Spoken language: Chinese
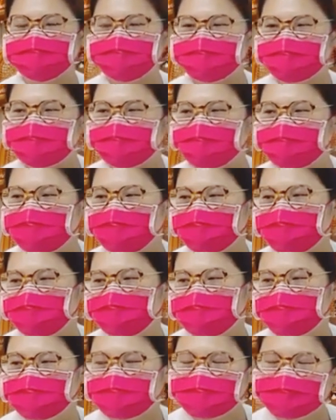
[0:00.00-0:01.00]
我们课堂上
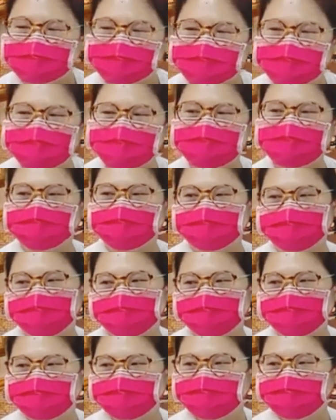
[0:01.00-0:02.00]
就讲说，你可
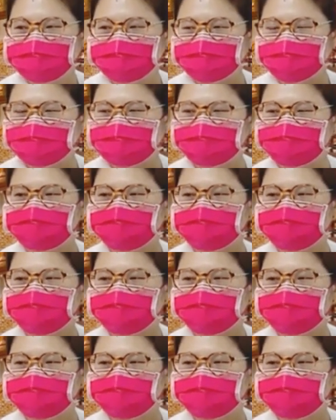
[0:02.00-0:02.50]
以做劳务